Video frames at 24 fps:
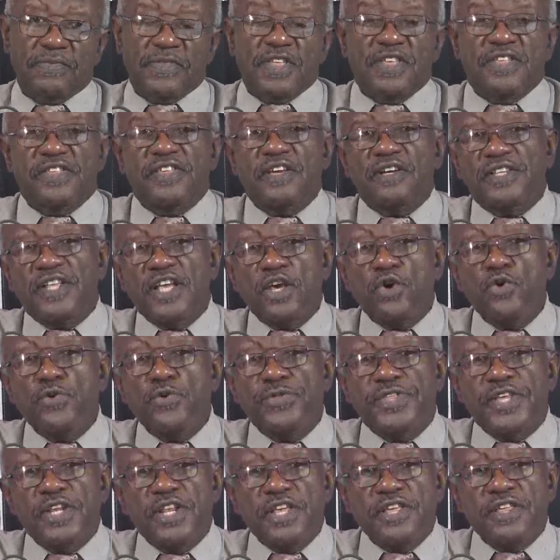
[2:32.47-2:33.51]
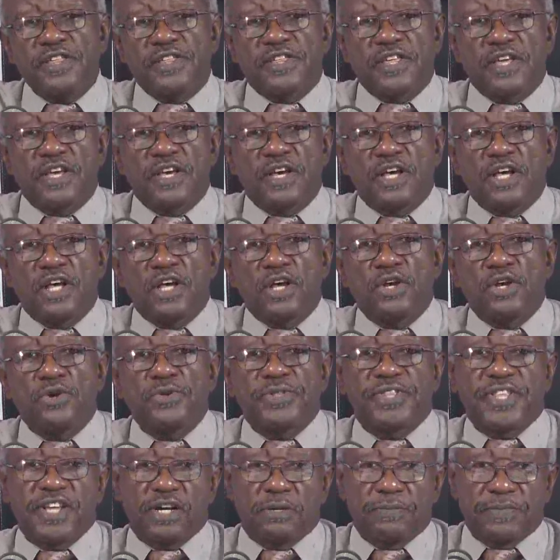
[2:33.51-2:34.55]
Certains utilisent le
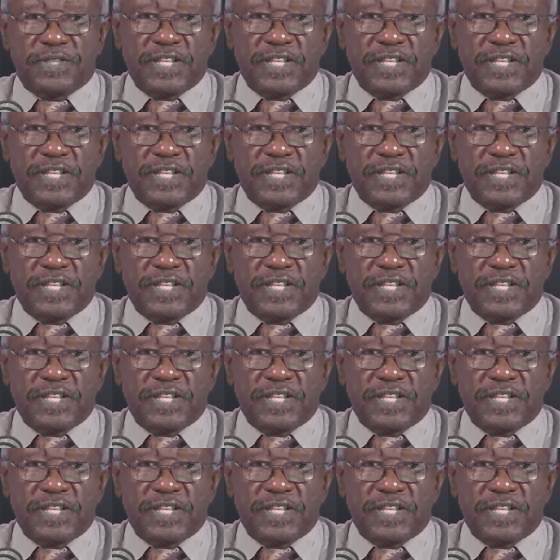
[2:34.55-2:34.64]
terme